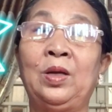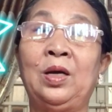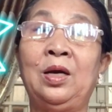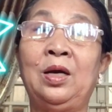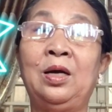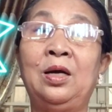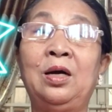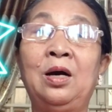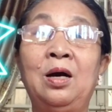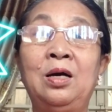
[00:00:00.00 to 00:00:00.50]

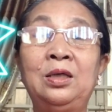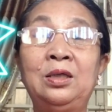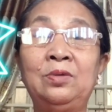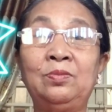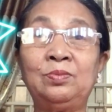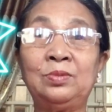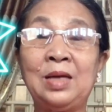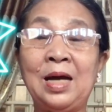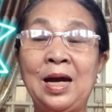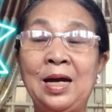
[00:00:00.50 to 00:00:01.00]
à, ở
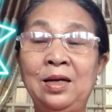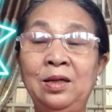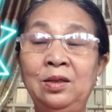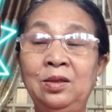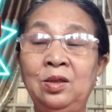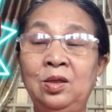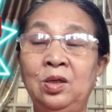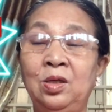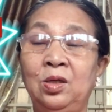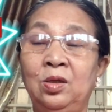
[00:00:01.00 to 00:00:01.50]
trong tháng
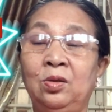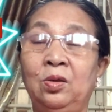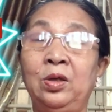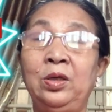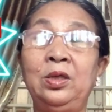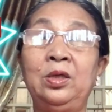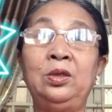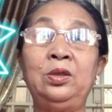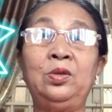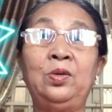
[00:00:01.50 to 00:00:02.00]
có
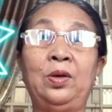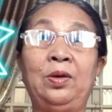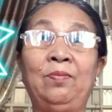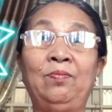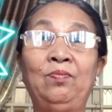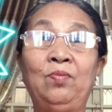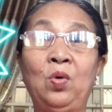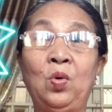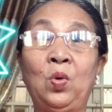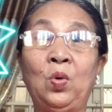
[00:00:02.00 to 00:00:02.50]
những
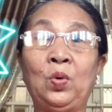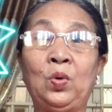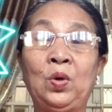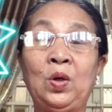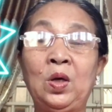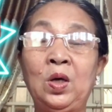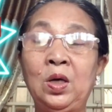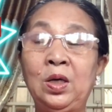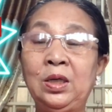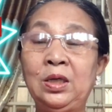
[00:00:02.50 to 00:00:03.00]
chuyện buồn
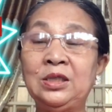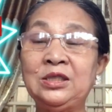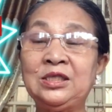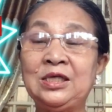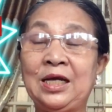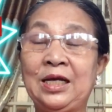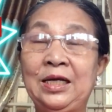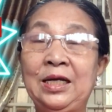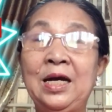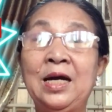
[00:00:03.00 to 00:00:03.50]
nó nó
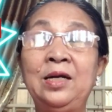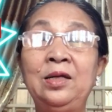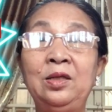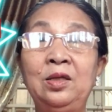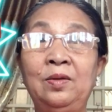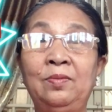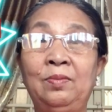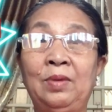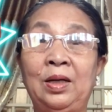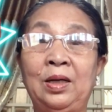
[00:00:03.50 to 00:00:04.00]
xảy đến
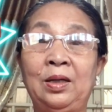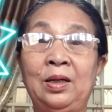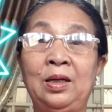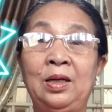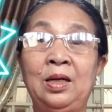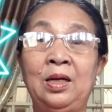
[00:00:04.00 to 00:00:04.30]
cho mình